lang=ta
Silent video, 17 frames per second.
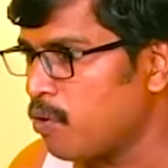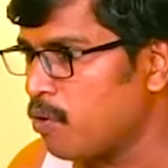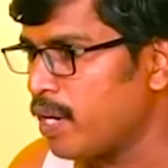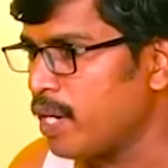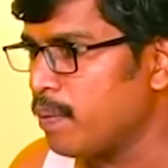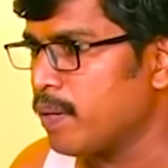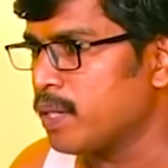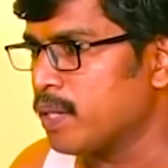நம்ம
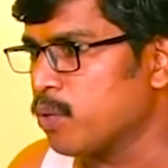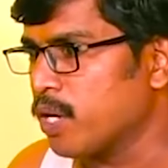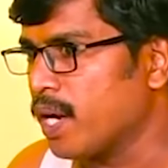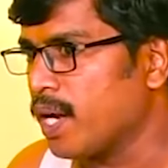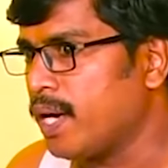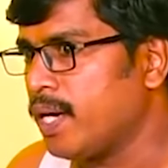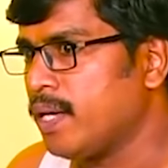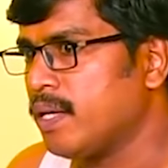வழிபாடு
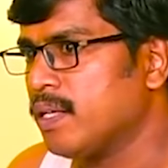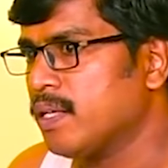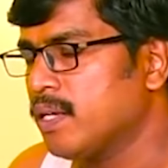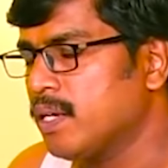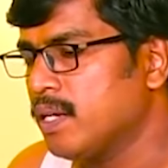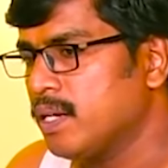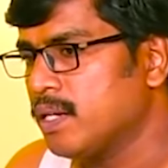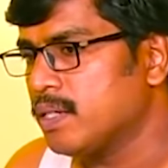முறையில்
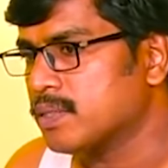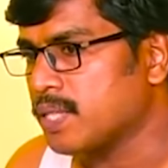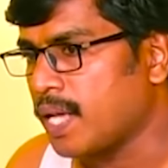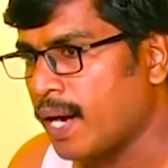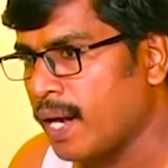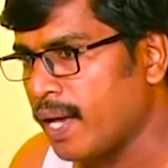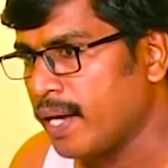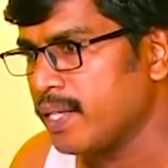
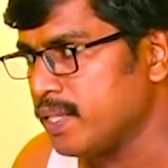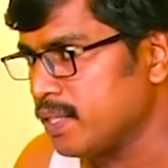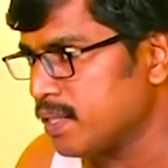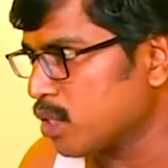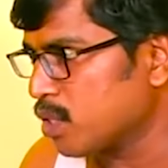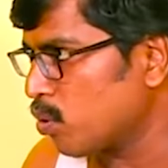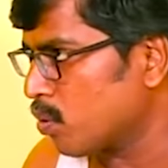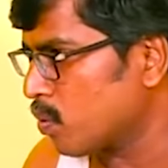சரணாகதி
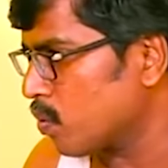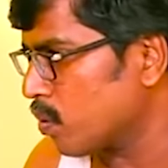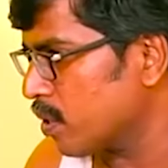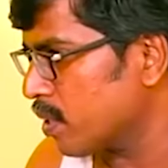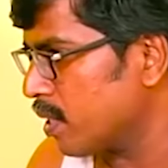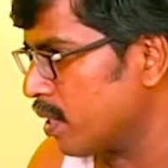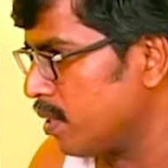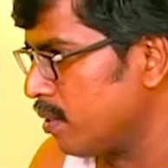தத்துவம்னு
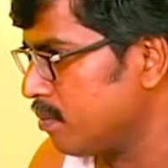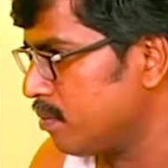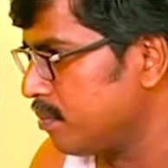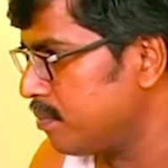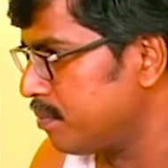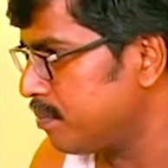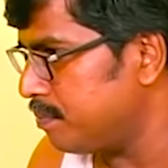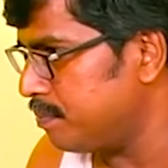ஒன்று இருக்கு
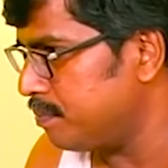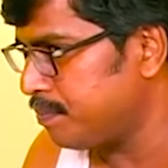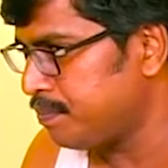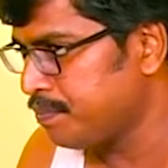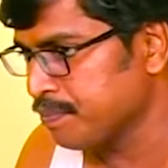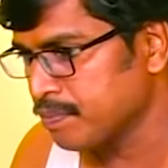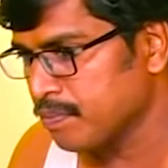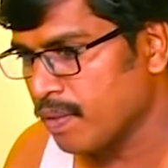சரி
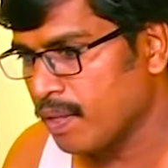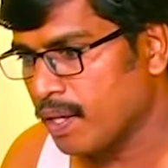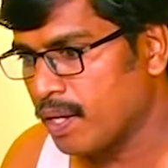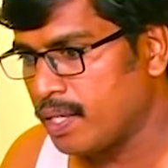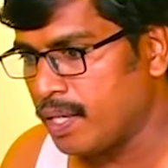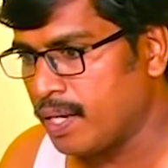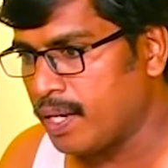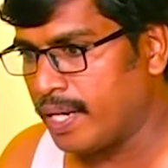
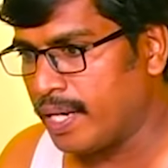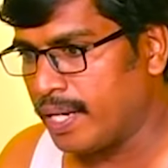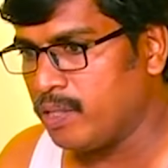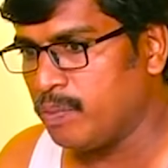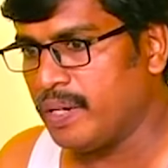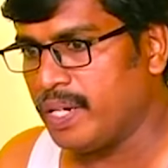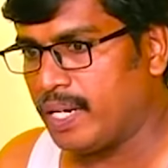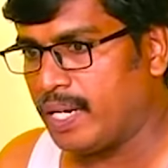அது என்னன்னா
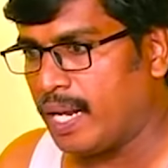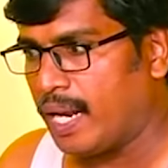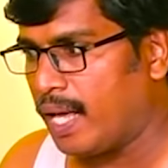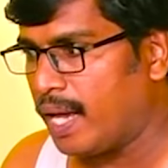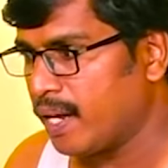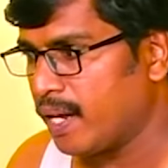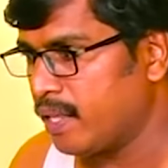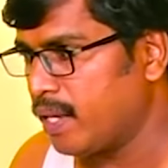எதுவுமே
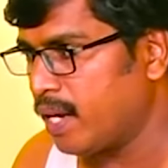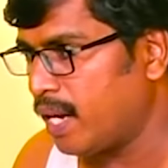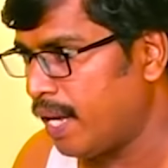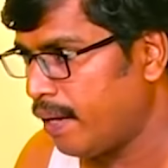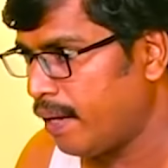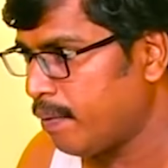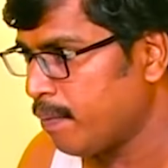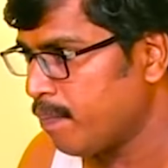என்னால் ஆகிறது
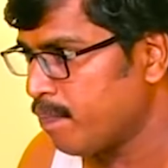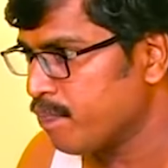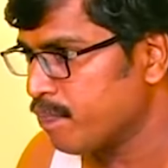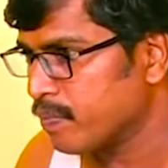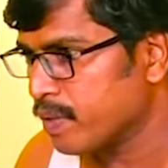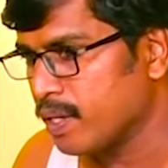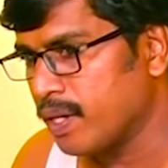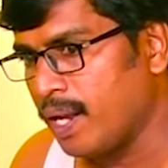
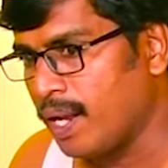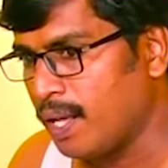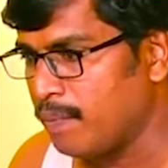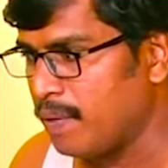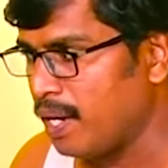ஆமாம் எல்லாம்